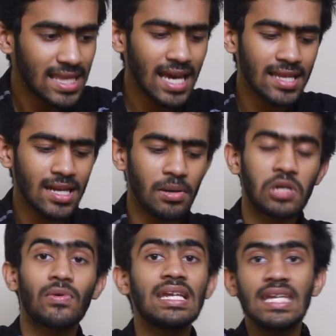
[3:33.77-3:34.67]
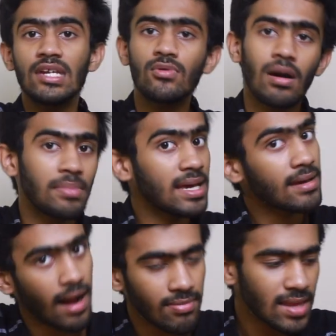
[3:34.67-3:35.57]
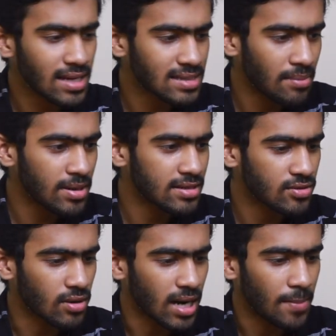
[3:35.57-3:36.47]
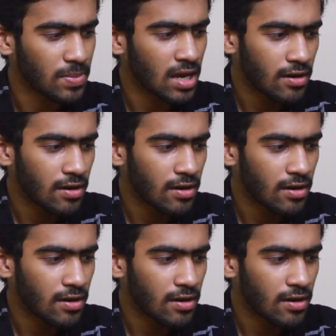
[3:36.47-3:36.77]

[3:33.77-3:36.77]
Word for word: இதே இதை நம்ம டுவெண்ட்டி டூ அப்படிங்கிற அந்த எக்ஸாம்பிள் எடுத்துக்கோங்களேன்